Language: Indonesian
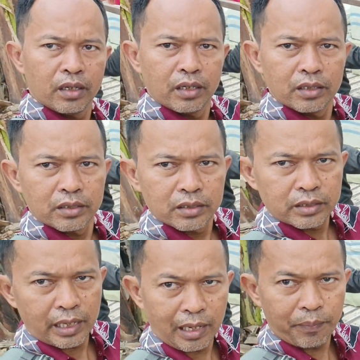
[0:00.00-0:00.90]

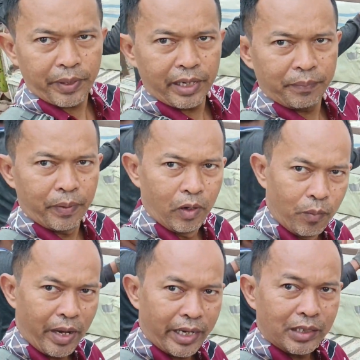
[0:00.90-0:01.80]
selping belum naik
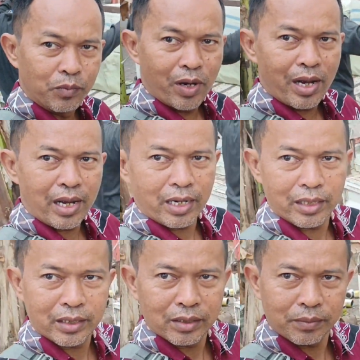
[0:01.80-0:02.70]
semua
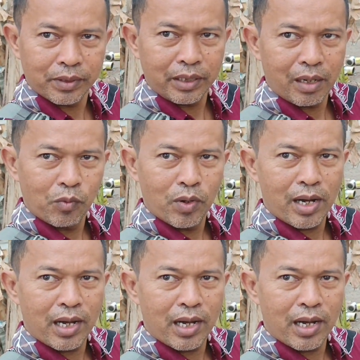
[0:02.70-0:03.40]
tidak muat